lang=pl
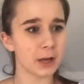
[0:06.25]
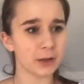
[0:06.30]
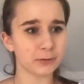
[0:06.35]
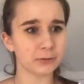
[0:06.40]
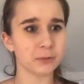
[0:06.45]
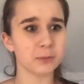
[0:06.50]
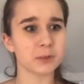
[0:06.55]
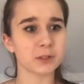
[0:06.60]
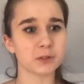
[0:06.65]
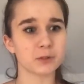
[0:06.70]

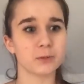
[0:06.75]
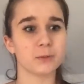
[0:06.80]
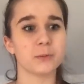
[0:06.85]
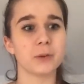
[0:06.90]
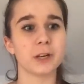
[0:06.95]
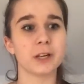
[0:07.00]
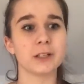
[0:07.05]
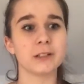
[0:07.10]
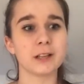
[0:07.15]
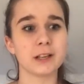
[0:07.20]
wymysł
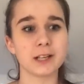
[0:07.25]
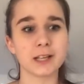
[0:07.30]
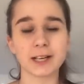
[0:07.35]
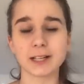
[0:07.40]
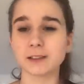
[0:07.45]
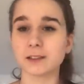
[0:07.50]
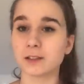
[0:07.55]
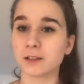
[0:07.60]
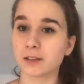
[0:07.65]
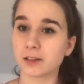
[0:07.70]
mojej
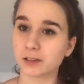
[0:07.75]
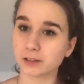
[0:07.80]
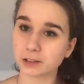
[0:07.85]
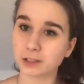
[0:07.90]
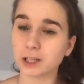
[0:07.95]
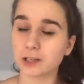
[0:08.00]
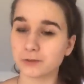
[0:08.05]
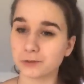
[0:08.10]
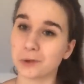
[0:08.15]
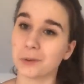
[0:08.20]
delikatnie
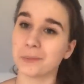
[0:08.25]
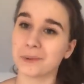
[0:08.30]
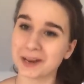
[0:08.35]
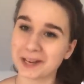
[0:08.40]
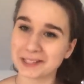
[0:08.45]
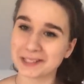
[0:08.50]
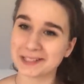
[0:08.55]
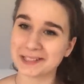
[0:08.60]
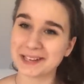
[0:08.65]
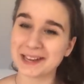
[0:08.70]
szalonej
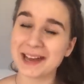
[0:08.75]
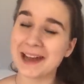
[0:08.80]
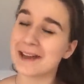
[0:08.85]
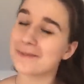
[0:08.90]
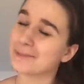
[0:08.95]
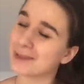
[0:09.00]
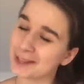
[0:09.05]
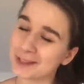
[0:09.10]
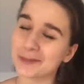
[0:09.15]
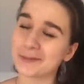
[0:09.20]
wyobraźni,
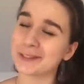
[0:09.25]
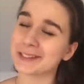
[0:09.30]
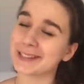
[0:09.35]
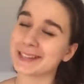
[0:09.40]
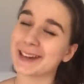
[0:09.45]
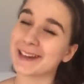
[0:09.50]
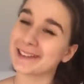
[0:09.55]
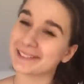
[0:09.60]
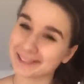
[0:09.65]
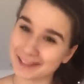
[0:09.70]

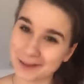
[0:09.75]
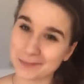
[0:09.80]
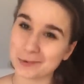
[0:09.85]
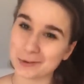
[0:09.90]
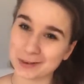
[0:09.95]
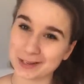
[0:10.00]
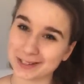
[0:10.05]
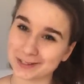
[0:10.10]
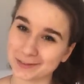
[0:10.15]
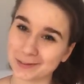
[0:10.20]
mianowicie na
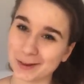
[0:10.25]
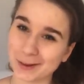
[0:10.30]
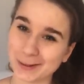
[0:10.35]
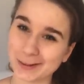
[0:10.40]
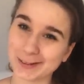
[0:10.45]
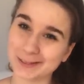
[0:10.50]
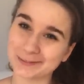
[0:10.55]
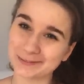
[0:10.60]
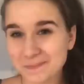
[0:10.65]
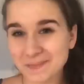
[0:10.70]
Bookish Vlog.